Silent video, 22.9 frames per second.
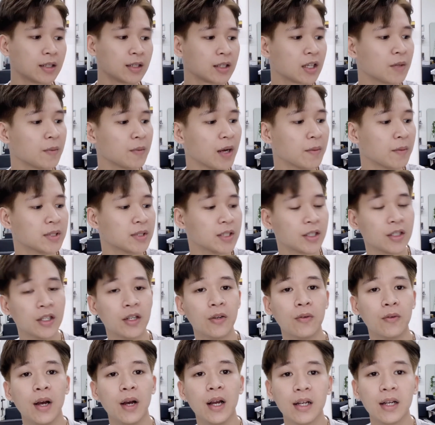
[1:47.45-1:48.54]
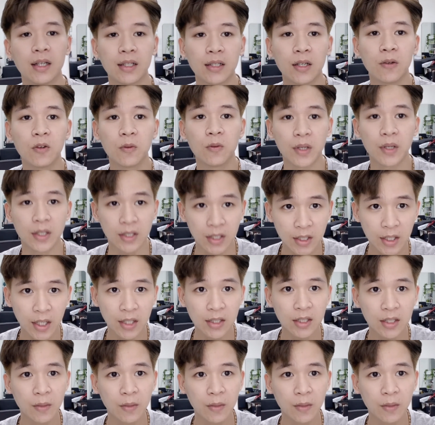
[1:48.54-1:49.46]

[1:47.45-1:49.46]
các bạn mà xịt nhiều quá thì tóc của mình nó cứng